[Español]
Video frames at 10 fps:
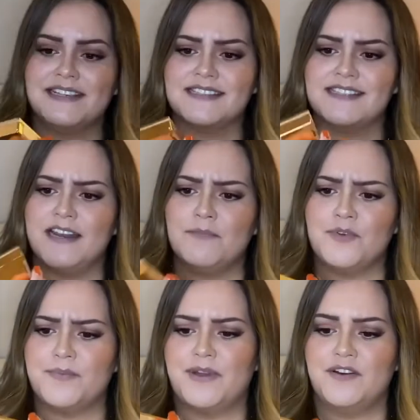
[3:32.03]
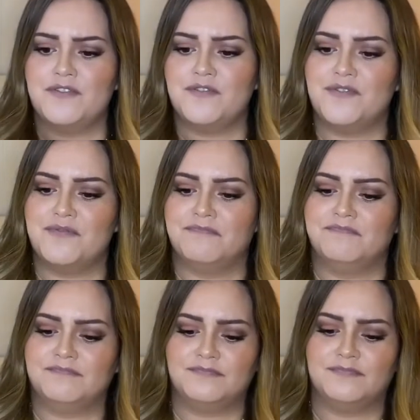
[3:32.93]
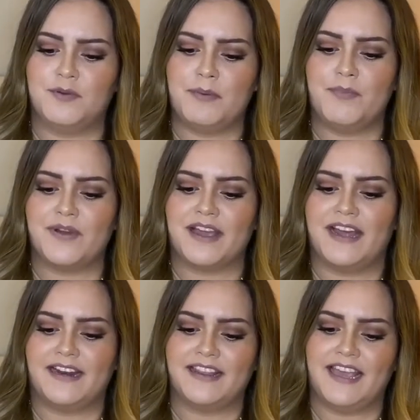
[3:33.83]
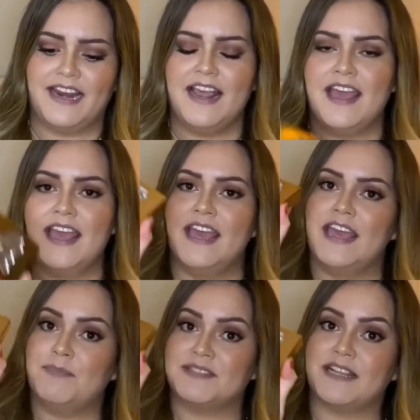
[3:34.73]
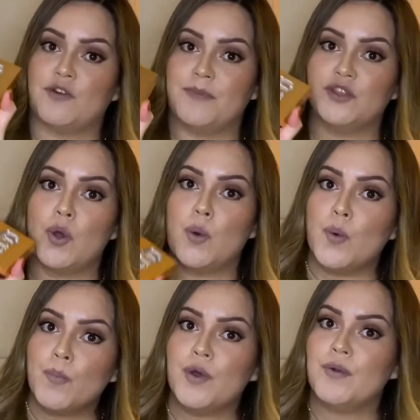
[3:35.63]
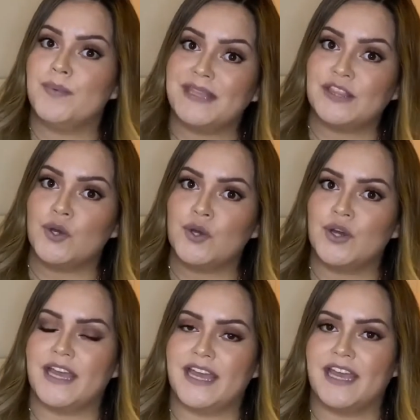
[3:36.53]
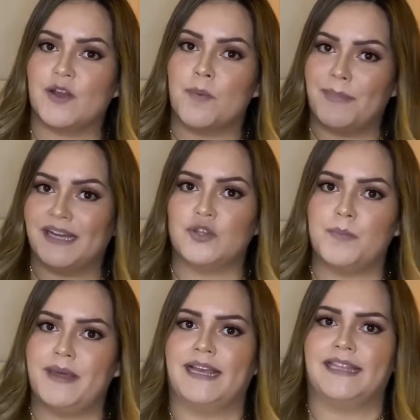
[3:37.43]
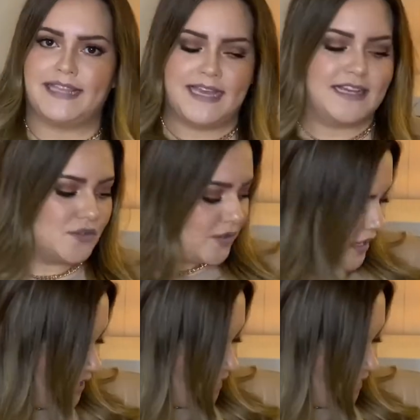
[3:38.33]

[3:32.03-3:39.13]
que sale muy bueno, no, no me puedo quejar de él. Y pues te recomiendo un polvito eh, compacto para que tengas, ¿ok?